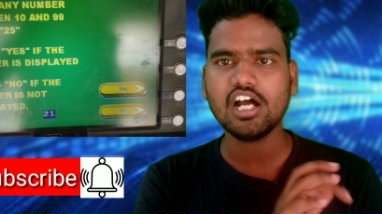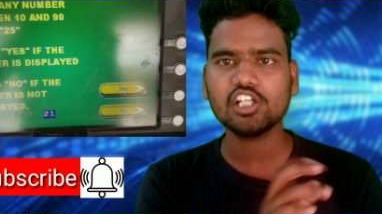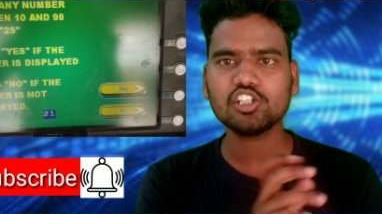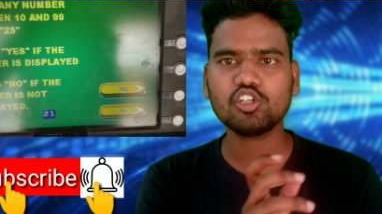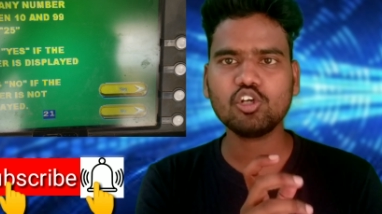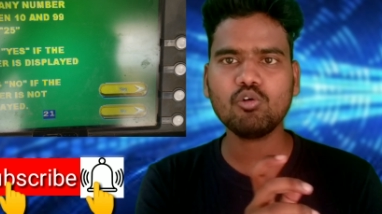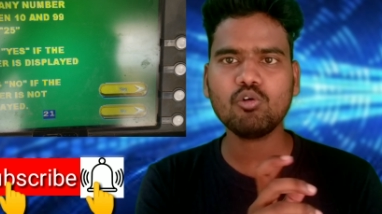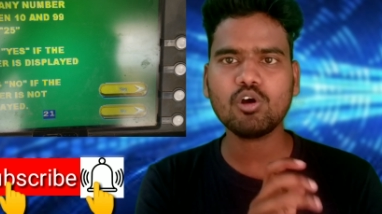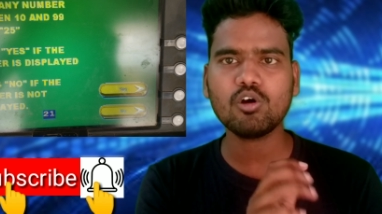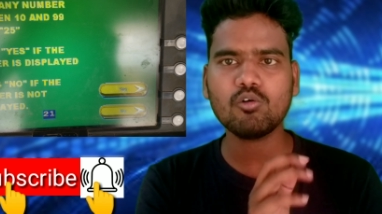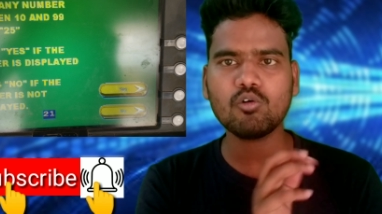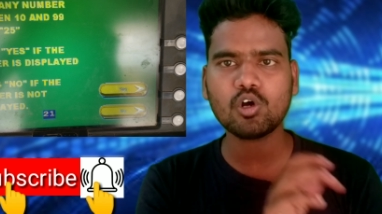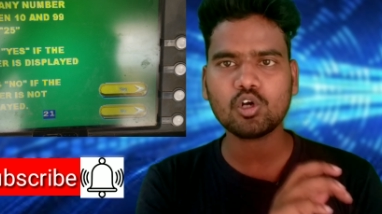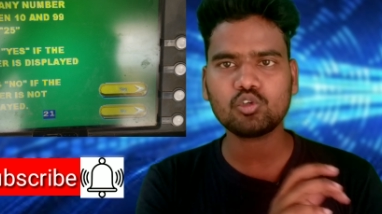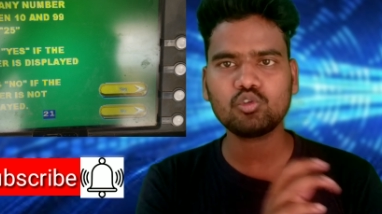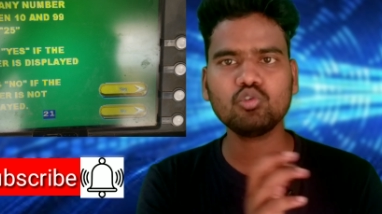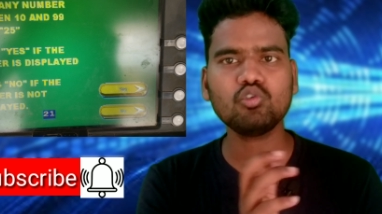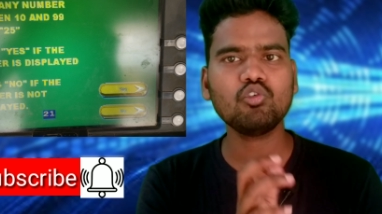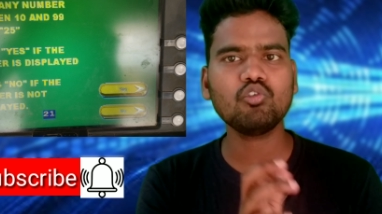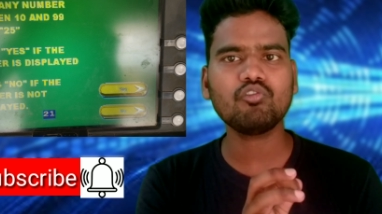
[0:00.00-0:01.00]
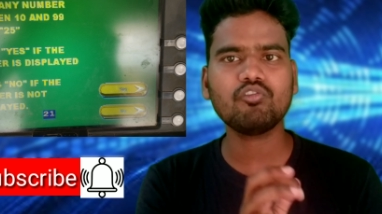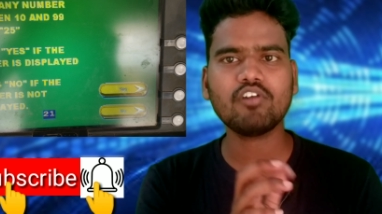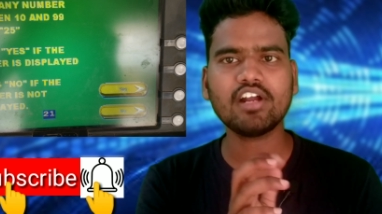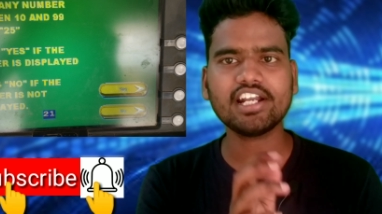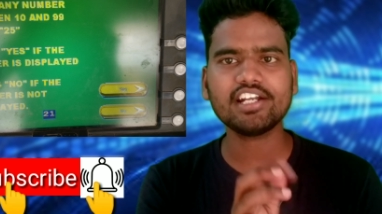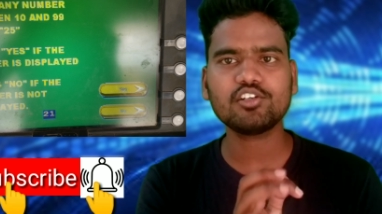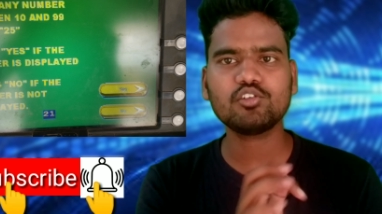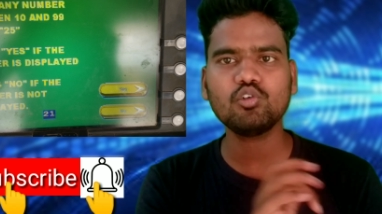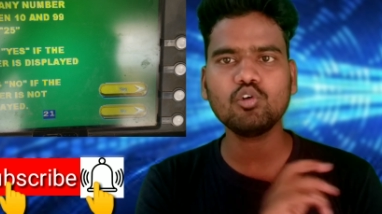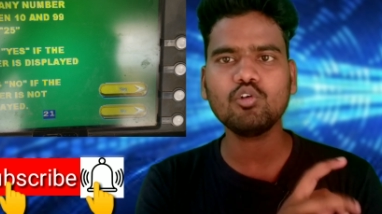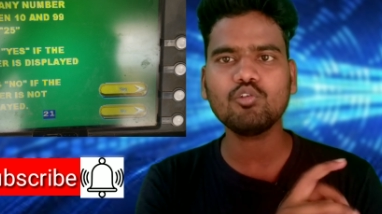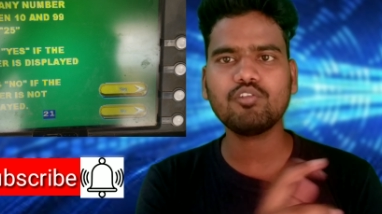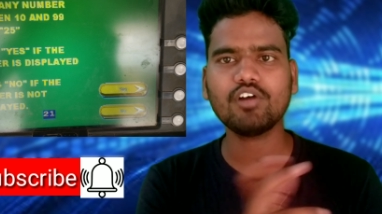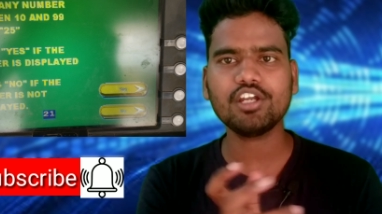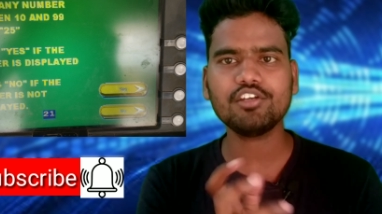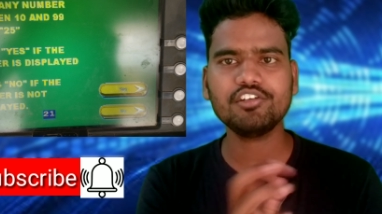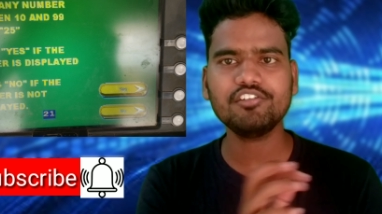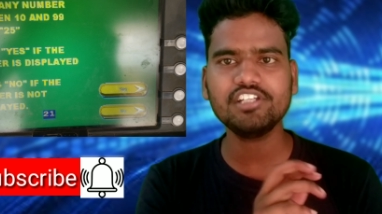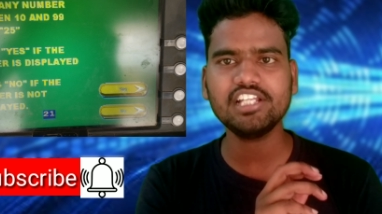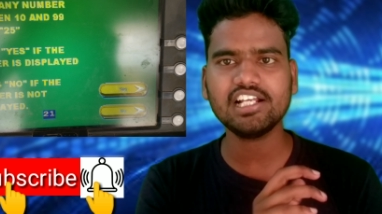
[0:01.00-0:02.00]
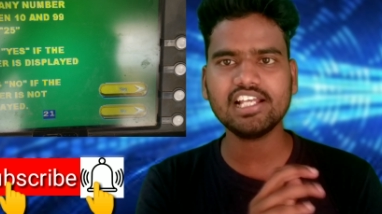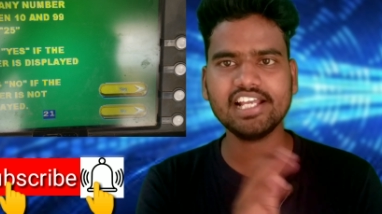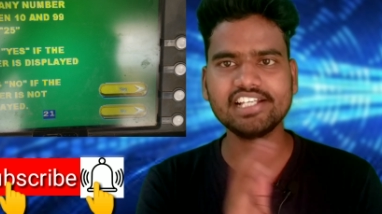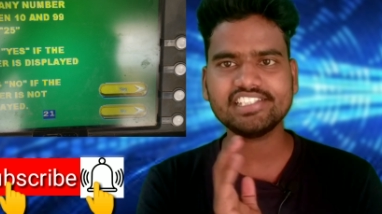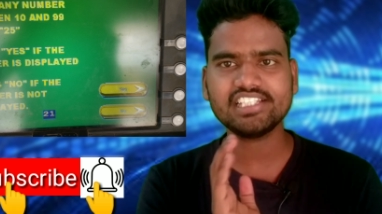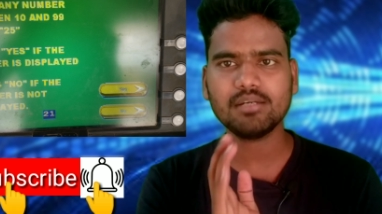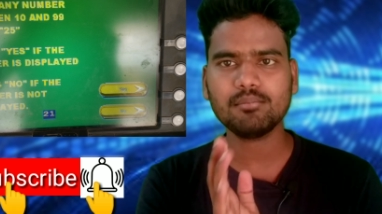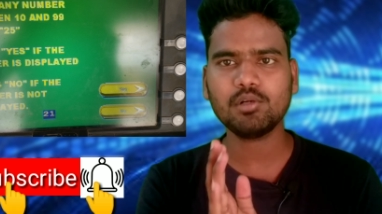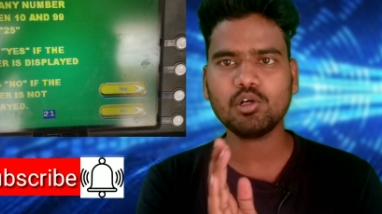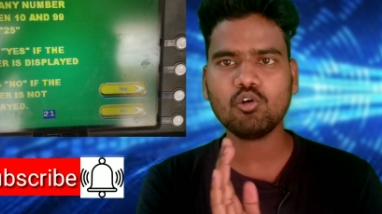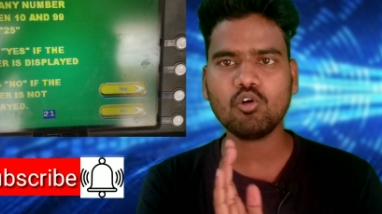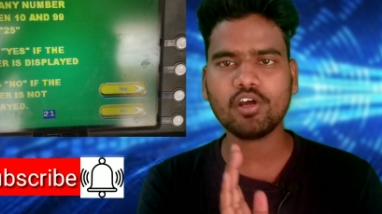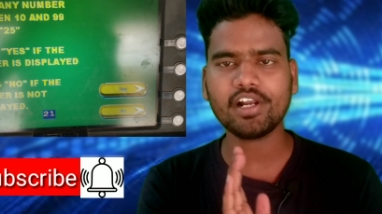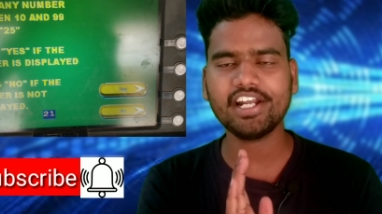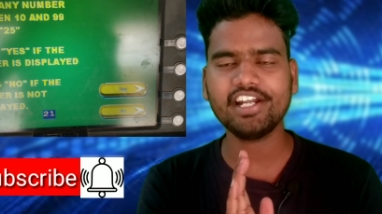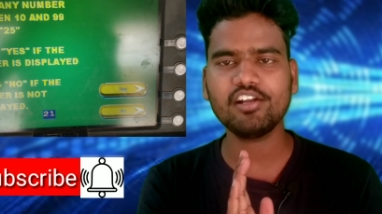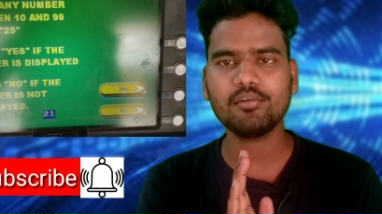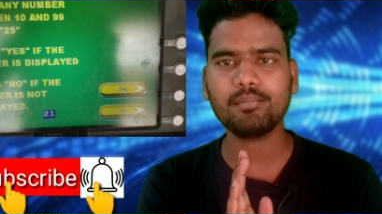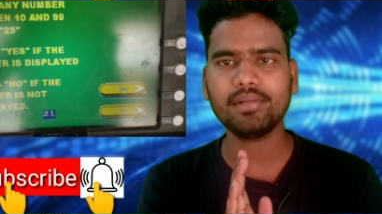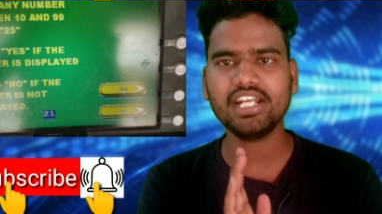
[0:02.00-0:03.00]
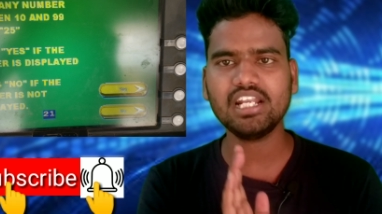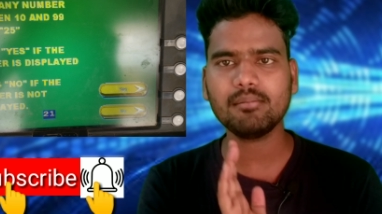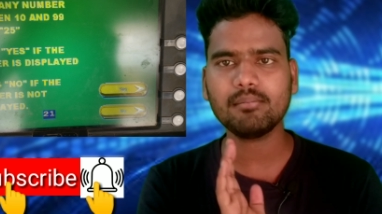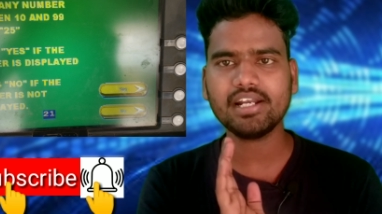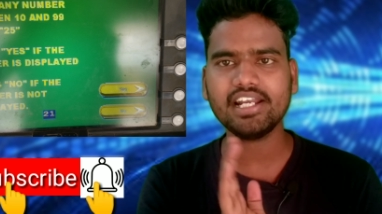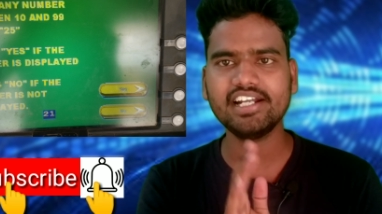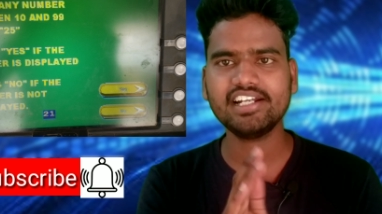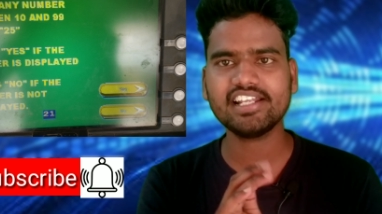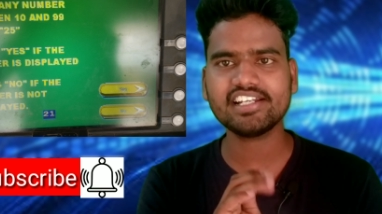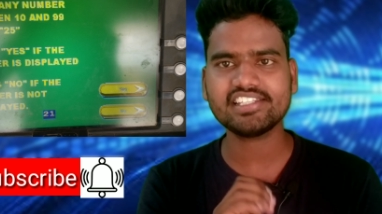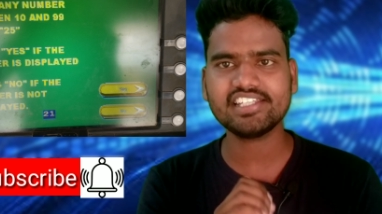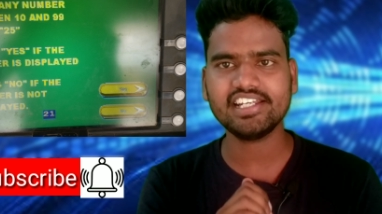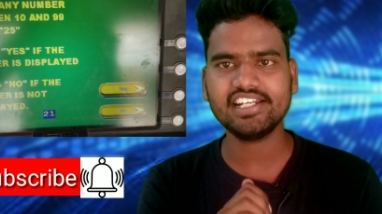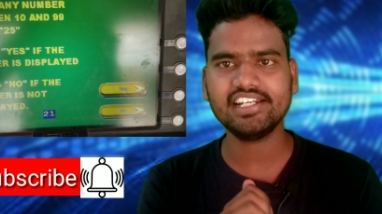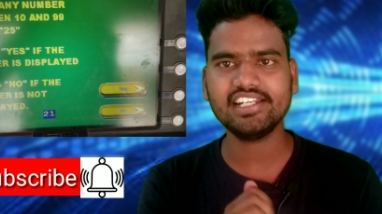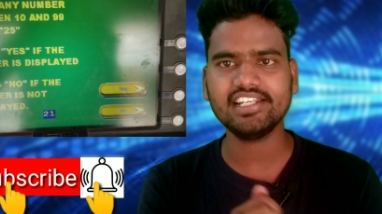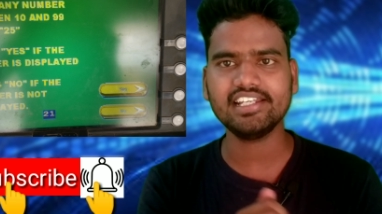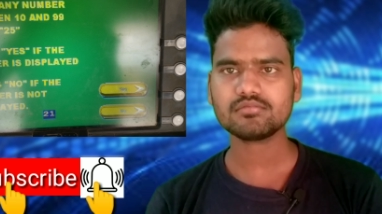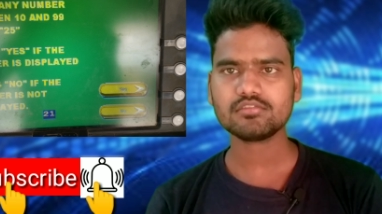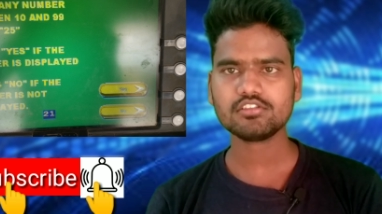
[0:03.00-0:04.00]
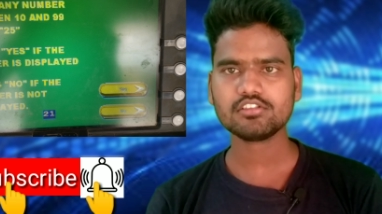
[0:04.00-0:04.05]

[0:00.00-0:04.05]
అందులో ఒక టూ వన్ టూ ఫైవ్ ఈ విధంగా ఎగ్జాంపుల్ ఒక రెండు పిన్ నెంబర్లు ఎంటర్ చేయండి